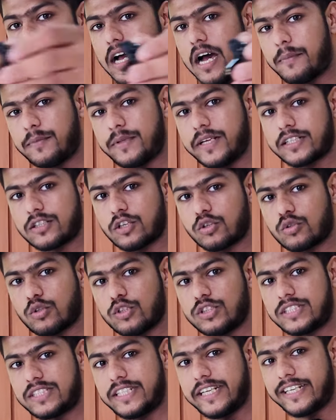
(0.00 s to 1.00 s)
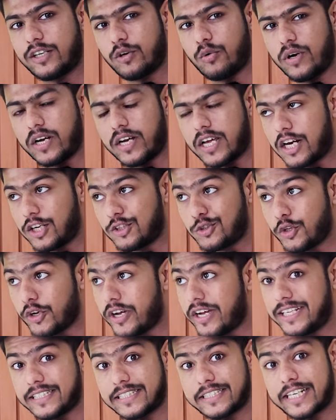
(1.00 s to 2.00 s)
आप देख सकते हो स्टिक वगैरह जो
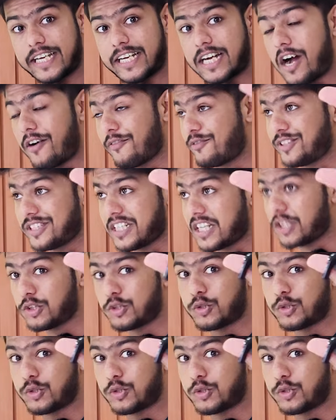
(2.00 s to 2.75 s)
है इसकी काफ़ी ज़्यादा